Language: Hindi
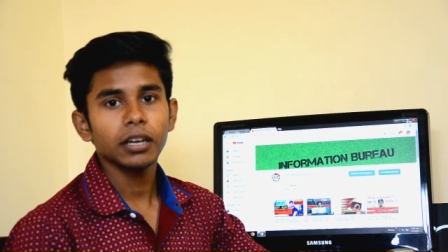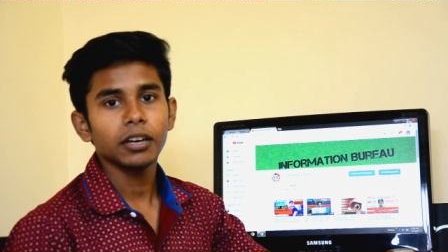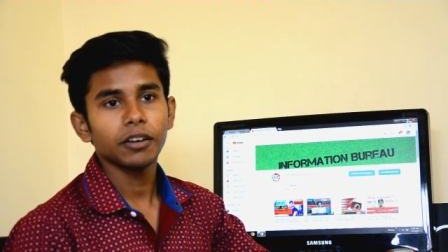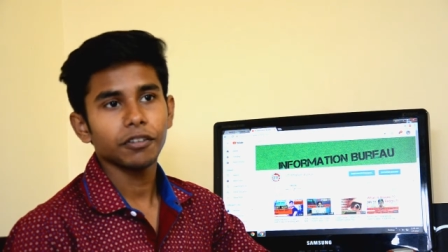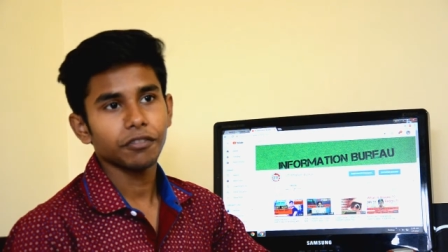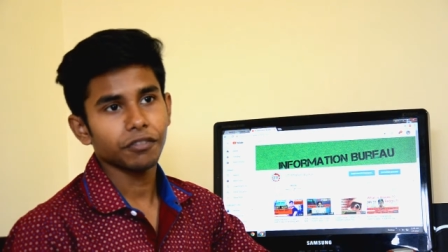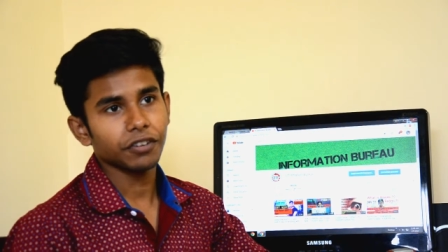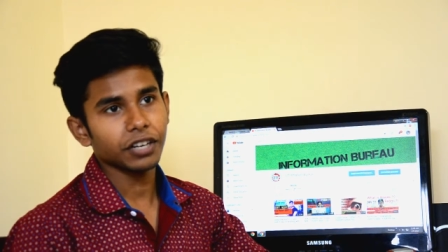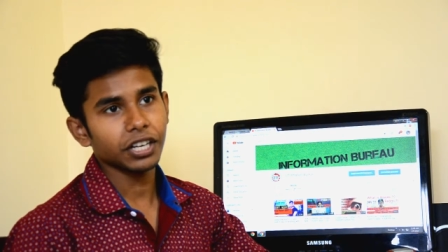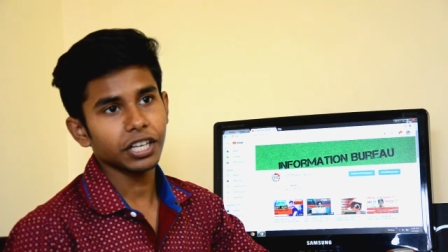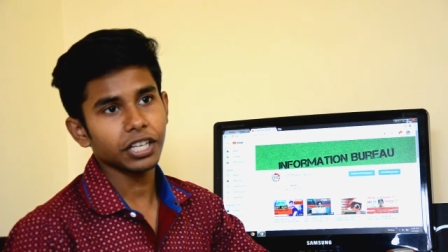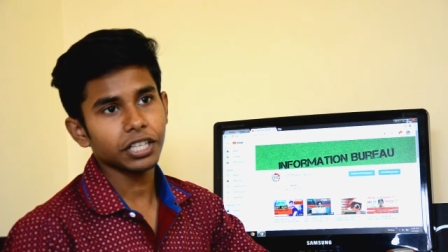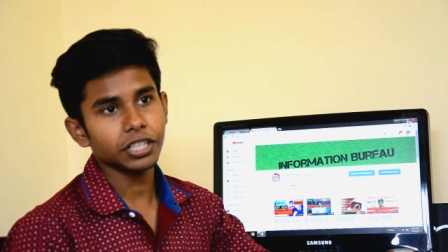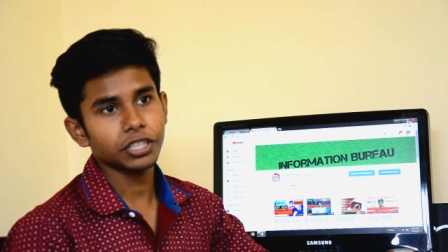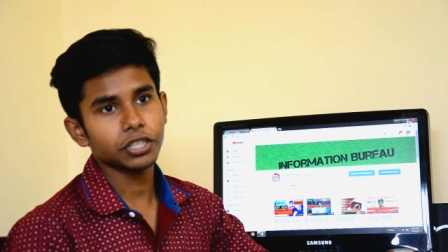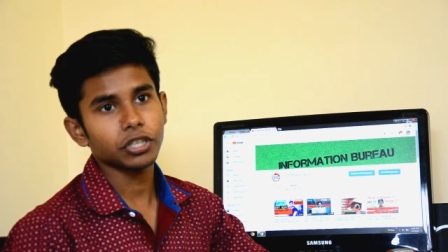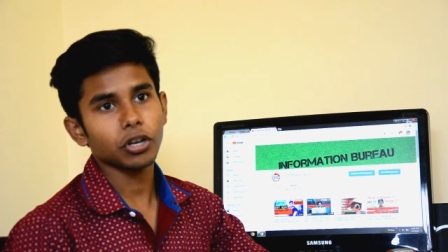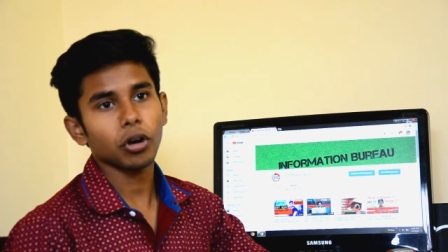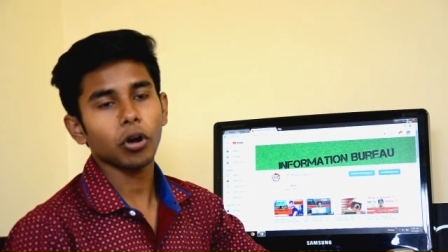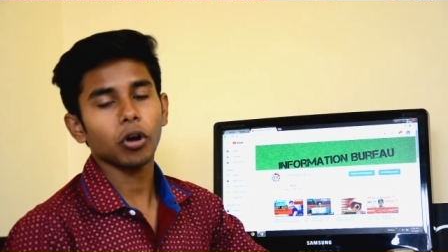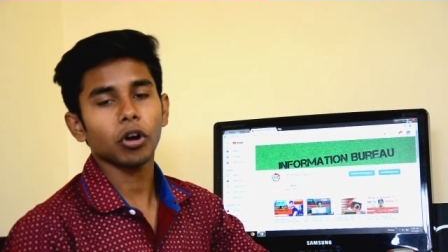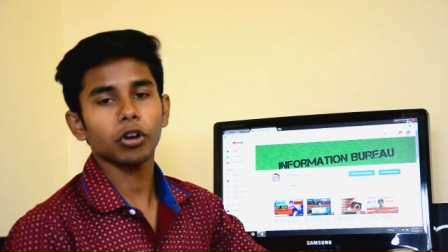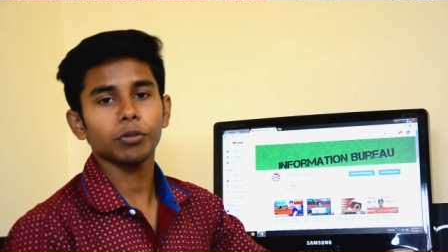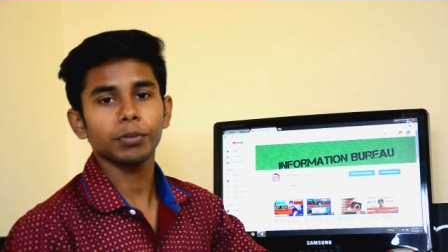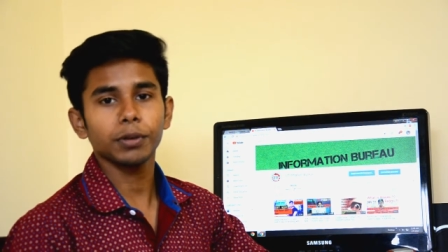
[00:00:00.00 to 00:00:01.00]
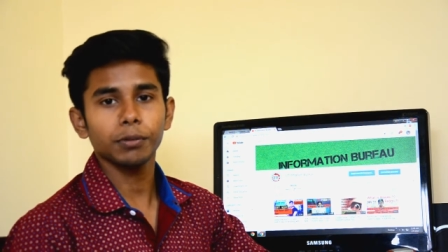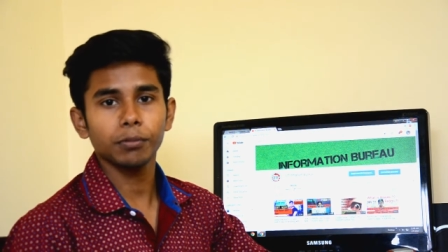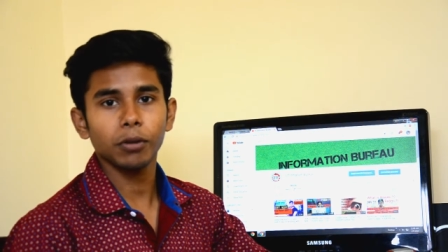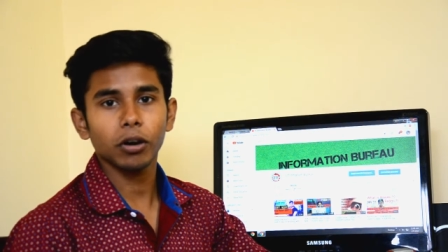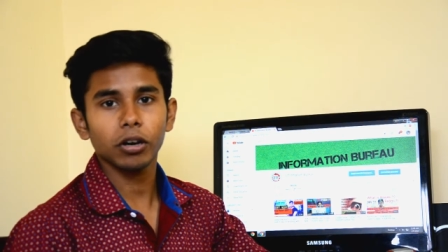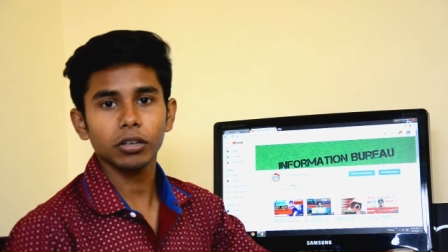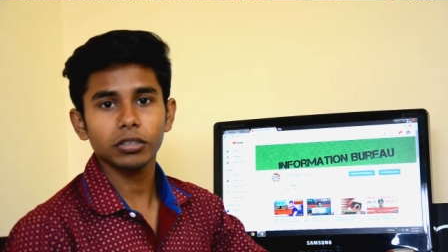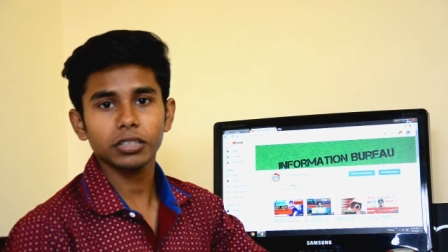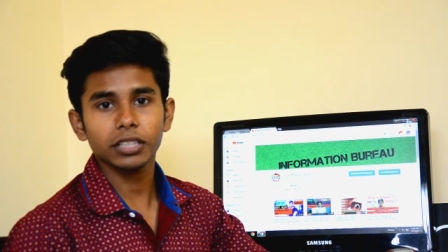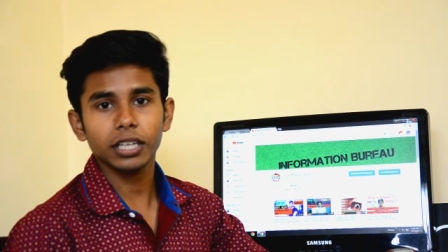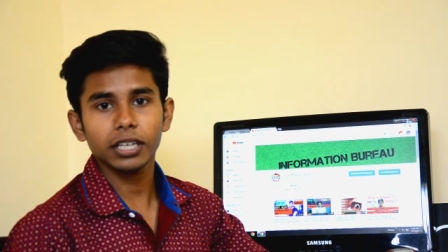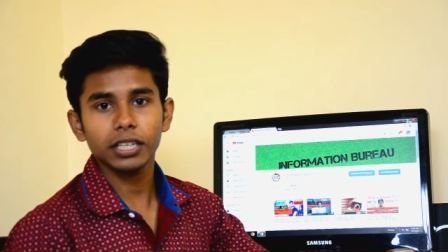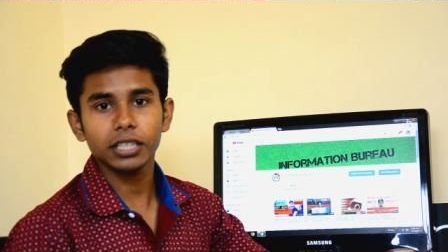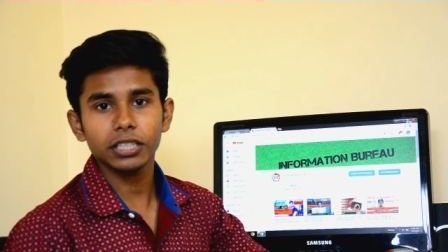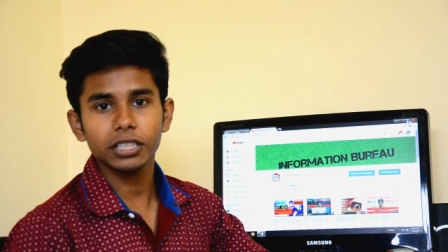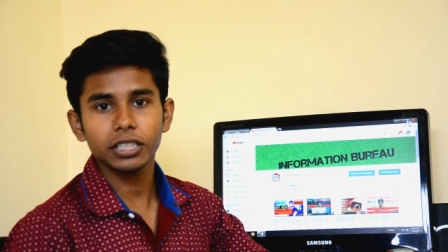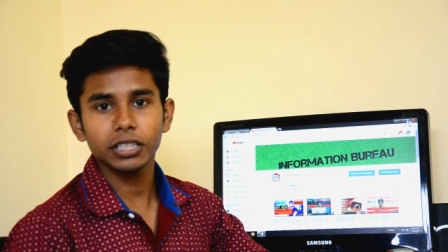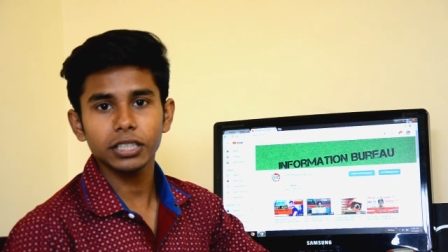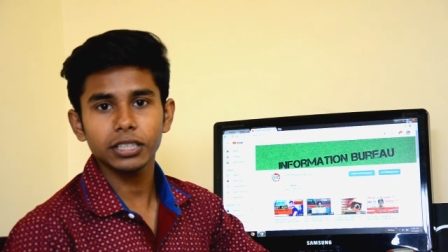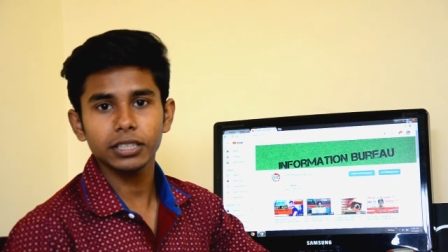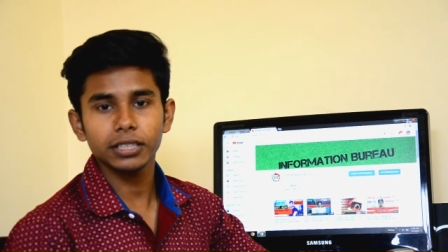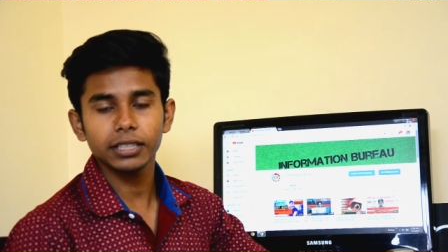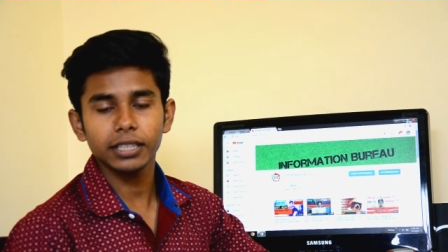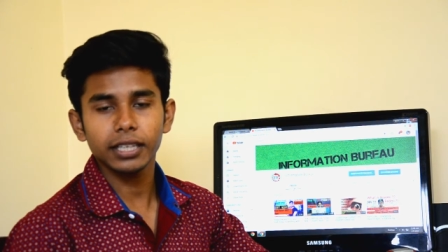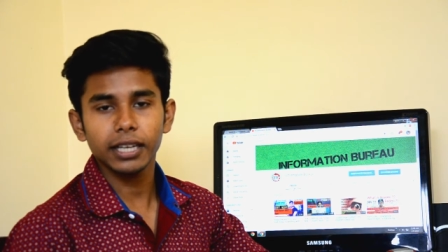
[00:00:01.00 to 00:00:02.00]
फ्रिज और भी बहुत सारे
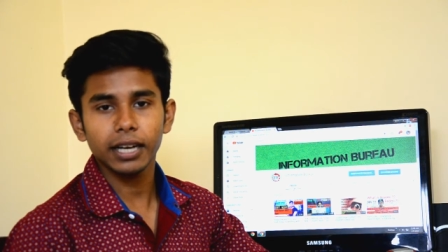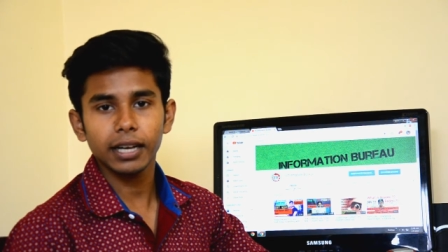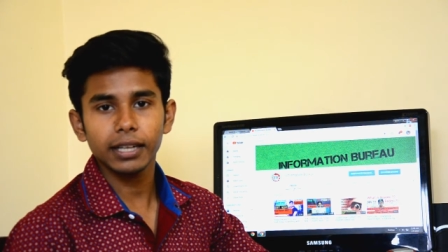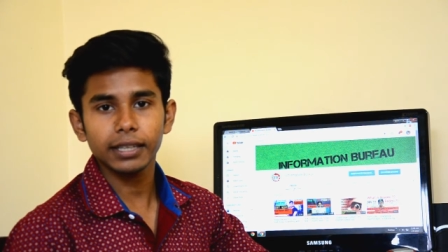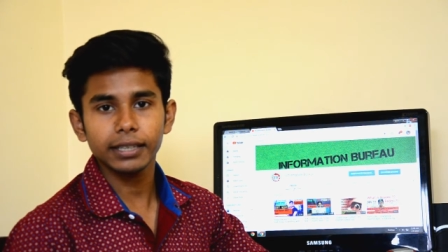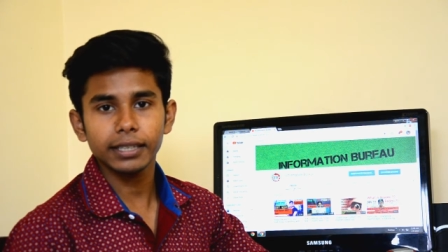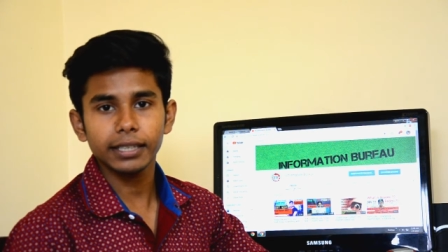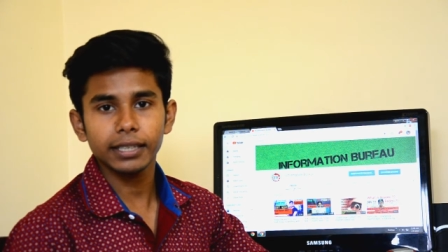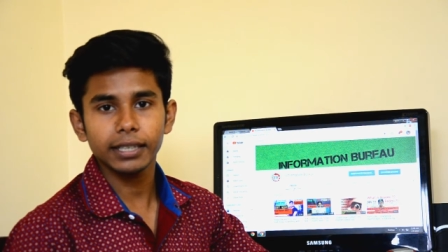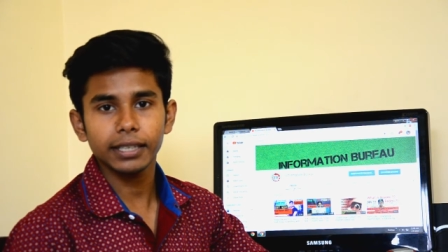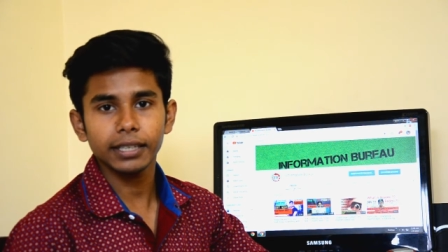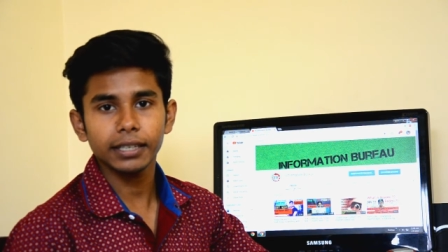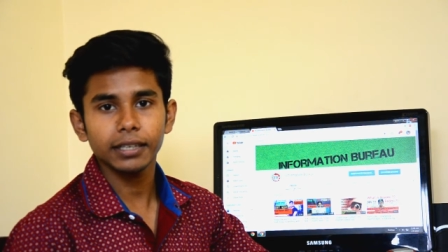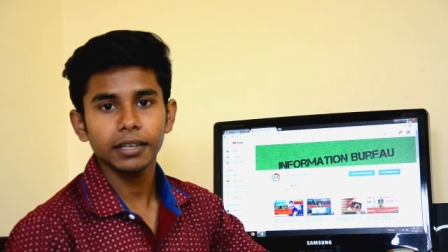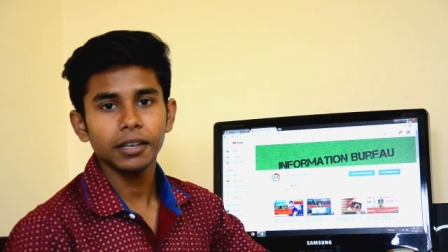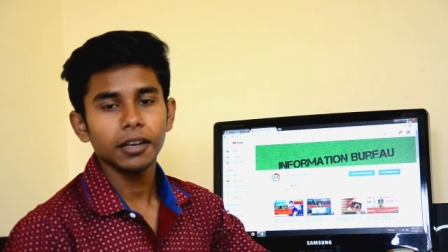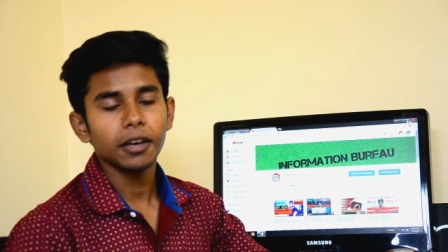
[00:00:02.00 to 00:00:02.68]
चीज निकालते हैं